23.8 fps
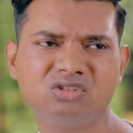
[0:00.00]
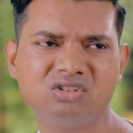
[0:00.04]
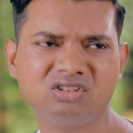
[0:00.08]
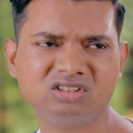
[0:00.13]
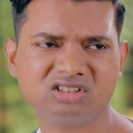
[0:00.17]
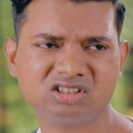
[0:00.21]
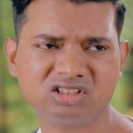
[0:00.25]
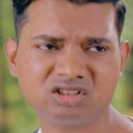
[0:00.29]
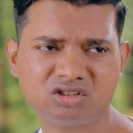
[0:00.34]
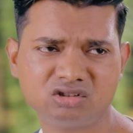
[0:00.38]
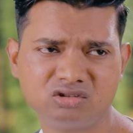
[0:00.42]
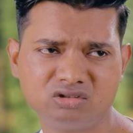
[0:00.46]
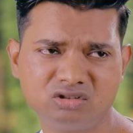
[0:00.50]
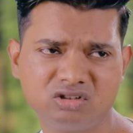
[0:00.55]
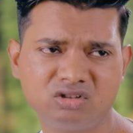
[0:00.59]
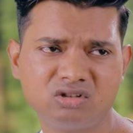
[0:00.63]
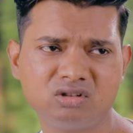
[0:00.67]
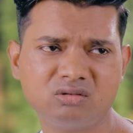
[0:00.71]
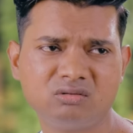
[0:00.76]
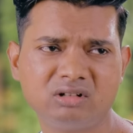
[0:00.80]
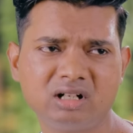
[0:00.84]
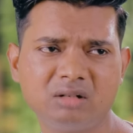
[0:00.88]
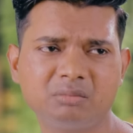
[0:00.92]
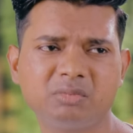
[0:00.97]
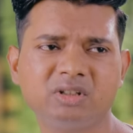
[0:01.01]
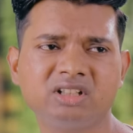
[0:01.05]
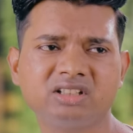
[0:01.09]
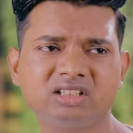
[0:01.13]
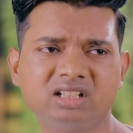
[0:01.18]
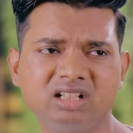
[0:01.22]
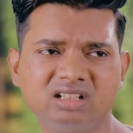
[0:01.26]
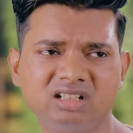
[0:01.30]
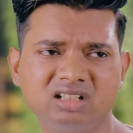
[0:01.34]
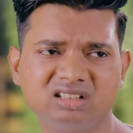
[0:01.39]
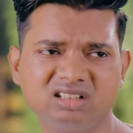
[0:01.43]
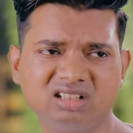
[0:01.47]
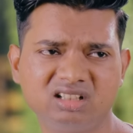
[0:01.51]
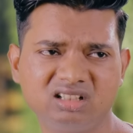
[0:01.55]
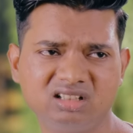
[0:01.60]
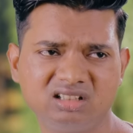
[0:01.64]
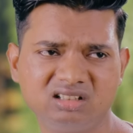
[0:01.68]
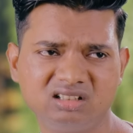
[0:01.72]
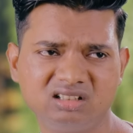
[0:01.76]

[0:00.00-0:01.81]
कौन सा और हीरो वापस आ जाता